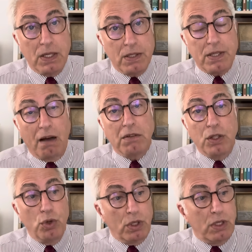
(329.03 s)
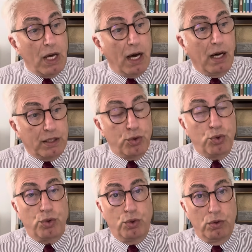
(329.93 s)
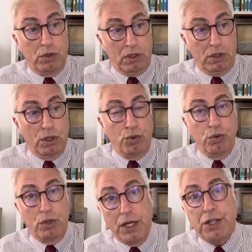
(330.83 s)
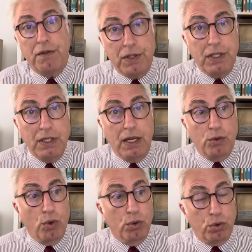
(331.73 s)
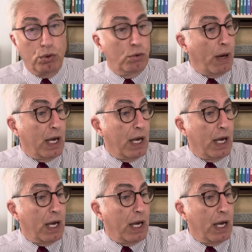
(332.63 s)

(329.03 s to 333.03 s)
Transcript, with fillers: Savda diyor ki ya Atatürk'ün, İnönü'nün, Ecevit'in yeri dolduruldu.